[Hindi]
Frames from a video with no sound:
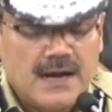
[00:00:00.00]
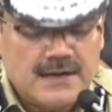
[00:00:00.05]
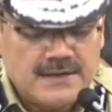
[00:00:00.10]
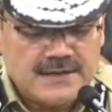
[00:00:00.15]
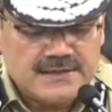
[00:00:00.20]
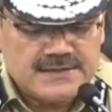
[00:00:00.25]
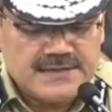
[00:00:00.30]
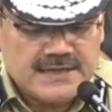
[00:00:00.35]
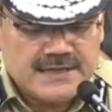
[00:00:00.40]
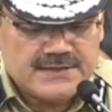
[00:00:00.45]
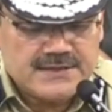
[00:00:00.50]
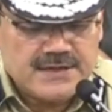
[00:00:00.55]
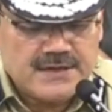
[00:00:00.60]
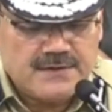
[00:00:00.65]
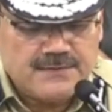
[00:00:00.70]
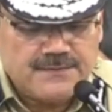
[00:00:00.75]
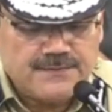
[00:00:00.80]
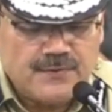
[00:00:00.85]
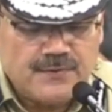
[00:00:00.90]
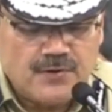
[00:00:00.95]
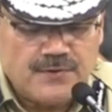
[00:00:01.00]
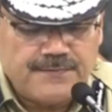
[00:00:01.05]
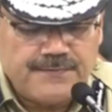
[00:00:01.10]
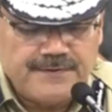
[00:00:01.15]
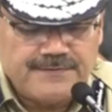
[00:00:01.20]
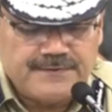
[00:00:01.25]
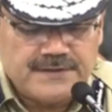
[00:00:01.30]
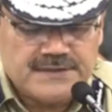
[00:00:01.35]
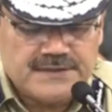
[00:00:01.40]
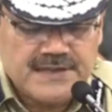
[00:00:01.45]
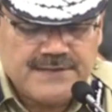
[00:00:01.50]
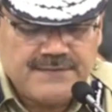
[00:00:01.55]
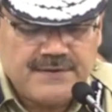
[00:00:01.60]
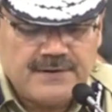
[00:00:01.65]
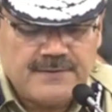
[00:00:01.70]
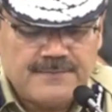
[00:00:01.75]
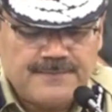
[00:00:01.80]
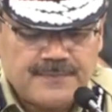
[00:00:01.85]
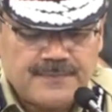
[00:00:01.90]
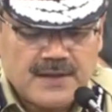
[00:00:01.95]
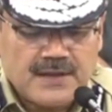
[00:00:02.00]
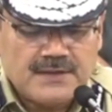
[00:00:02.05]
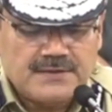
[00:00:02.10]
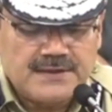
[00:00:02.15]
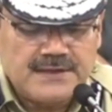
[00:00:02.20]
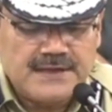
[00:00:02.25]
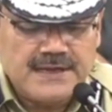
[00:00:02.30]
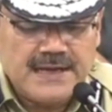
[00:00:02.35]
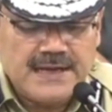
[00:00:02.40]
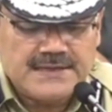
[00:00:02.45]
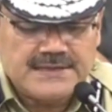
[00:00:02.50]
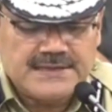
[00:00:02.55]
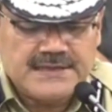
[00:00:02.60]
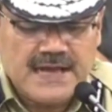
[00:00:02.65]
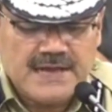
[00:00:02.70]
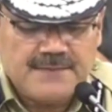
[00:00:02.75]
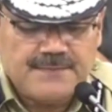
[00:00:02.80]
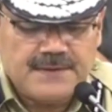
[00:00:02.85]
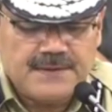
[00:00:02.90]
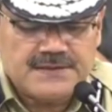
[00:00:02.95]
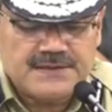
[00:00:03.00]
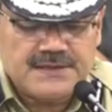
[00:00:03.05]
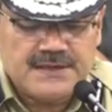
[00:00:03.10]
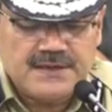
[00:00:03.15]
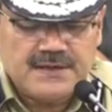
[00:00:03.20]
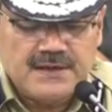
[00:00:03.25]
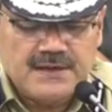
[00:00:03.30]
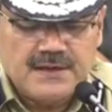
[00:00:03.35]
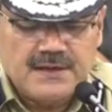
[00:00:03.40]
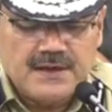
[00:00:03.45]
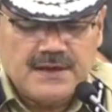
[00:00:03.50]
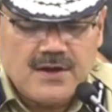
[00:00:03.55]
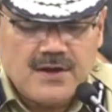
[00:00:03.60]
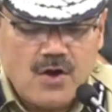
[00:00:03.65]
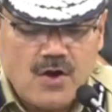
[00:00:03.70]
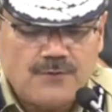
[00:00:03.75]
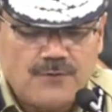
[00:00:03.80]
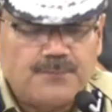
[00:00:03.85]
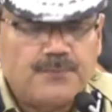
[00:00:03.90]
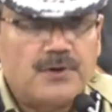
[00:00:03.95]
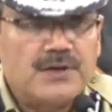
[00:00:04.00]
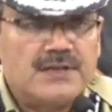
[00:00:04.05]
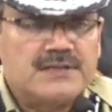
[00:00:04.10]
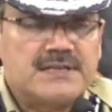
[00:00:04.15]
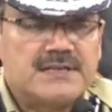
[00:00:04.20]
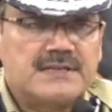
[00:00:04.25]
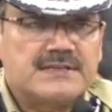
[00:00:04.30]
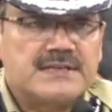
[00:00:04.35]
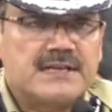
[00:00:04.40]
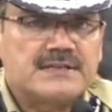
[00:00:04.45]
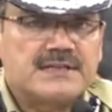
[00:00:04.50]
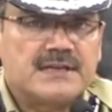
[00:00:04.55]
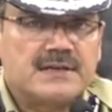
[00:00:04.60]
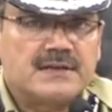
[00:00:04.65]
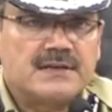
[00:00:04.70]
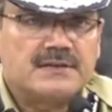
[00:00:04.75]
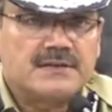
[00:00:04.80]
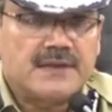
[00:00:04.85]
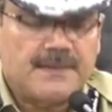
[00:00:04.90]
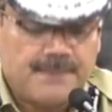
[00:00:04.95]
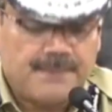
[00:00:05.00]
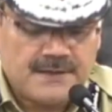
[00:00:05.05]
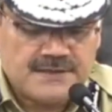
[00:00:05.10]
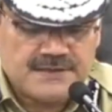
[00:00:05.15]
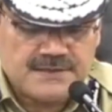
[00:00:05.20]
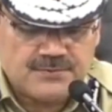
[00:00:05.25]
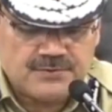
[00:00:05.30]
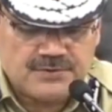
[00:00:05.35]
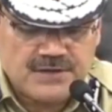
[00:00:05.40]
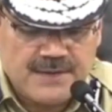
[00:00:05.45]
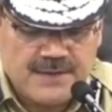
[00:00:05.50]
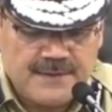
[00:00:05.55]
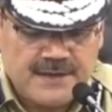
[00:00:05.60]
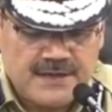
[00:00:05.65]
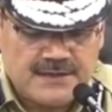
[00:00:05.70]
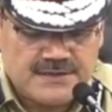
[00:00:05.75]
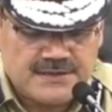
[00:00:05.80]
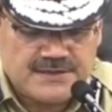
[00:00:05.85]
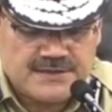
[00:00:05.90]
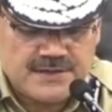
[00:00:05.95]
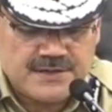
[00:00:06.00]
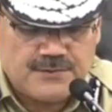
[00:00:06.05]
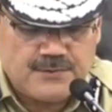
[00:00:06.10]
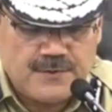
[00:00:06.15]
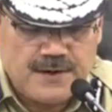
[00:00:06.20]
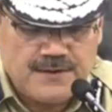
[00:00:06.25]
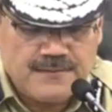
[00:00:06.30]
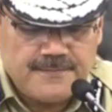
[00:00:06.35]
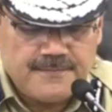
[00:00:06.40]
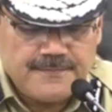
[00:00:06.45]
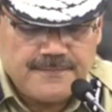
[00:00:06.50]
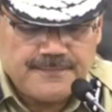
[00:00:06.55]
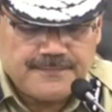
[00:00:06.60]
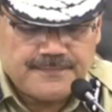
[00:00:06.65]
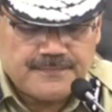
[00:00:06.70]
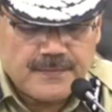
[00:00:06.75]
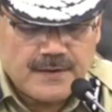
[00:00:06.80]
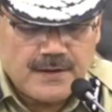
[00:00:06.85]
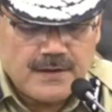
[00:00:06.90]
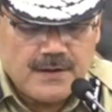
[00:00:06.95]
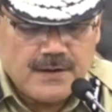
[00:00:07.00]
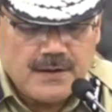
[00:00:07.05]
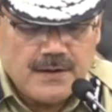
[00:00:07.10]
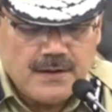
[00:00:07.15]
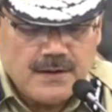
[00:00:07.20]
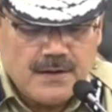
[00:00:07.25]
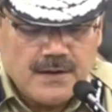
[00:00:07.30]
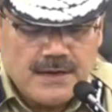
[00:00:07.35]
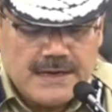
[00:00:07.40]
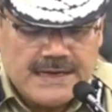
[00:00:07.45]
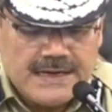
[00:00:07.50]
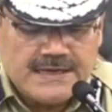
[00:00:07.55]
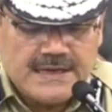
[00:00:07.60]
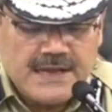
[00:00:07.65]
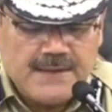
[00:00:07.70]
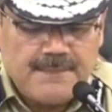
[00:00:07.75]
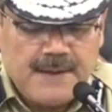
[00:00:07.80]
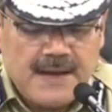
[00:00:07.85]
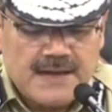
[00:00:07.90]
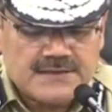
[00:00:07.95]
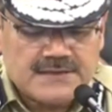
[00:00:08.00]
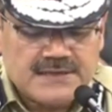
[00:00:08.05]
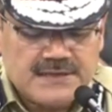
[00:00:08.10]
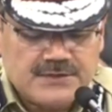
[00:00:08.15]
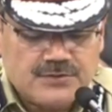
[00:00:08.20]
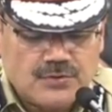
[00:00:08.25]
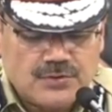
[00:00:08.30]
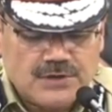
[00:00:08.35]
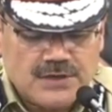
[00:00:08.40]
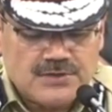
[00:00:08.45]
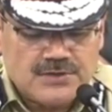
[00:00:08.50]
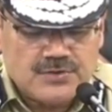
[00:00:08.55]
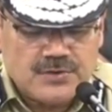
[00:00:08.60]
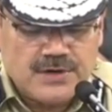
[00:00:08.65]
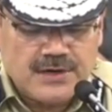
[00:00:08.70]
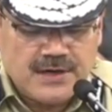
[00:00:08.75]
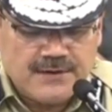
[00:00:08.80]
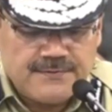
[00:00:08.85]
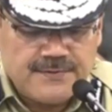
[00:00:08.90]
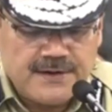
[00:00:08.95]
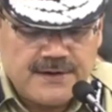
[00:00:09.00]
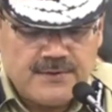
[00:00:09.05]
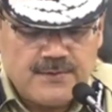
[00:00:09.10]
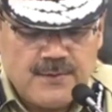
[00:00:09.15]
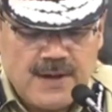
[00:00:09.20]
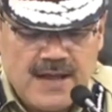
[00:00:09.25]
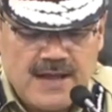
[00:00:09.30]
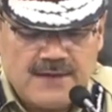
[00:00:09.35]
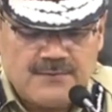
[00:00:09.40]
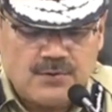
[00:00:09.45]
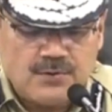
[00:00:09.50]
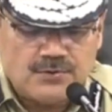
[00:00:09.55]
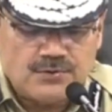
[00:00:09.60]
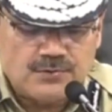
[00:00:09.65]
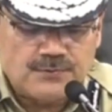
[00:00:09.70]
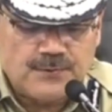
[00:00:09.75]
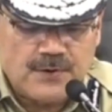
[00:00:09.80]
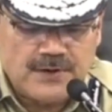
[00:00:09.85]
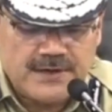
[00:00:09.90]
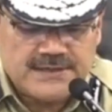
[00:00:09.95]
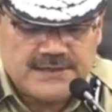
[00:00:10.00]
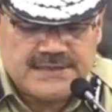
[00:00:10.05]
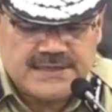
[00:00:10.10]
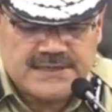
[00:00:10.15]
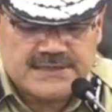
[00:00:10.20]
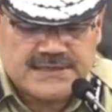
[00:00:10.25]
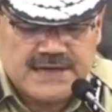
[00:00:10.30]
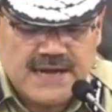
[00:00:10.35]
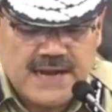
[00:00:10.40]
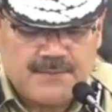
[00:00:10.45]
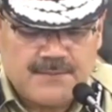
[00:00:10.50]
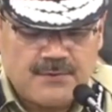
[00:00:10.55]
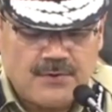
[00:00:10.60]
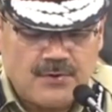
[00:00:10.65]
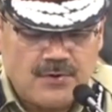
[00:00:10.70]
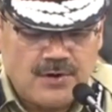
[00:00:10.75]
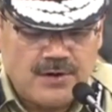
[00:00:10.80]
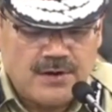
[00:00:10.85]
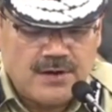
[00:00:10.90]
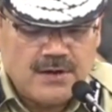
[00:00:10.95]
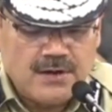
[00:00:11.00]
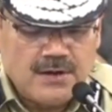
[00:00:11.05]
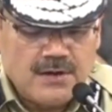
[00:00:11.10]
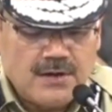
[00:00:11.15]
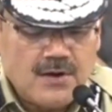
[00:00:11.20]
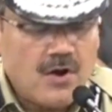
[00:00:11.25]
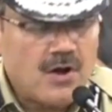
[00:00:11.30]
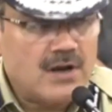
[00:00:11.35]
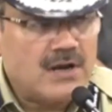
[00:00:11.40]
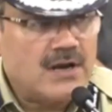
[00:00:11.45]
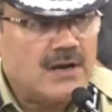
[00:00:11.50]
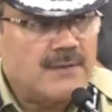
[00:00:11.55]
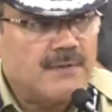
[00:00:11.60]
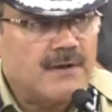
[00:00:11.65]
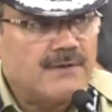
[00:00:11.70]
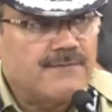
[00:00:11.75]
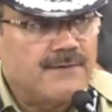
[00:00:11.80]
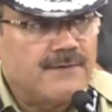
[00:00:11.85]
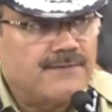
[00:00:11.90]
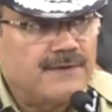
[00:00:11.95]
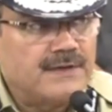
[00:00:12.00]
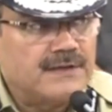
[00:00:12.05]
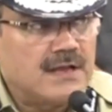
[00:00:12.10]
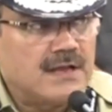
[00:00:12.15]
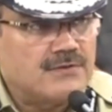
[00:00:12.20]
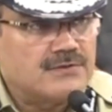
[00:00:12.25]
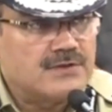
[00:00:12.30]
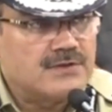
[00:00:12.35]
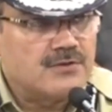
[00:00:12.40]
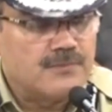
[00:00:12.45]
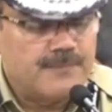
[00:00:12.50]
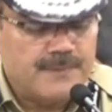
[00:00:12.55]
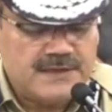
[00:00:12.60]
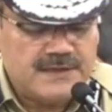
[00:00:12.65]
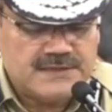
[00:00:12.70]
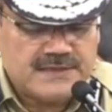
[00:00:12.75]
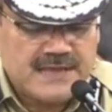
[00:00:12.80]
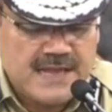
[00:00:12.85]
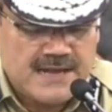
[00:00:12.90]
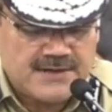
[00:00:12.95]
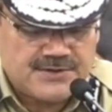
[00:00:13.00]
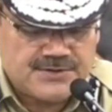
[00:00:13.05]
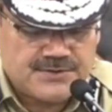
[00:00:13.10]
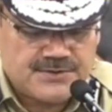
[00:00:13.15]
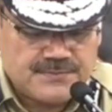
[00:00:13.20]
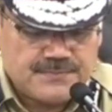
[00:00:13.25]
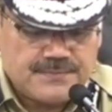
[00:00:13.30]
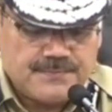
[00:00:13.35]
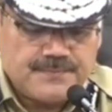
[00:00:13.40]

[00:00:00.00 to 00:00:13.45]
अंडर सेक्शन 457 380 आईपीसी ऑफ पुलिस स्टेशन टप्पा चबूतरा में रजिस्टर हुआ इनके पास से टोटल जो रिकवरी हुआ है वो 246 ग्राम गोल्ड और लगभग फिफ्टी थाउजेंड रुपीज कैश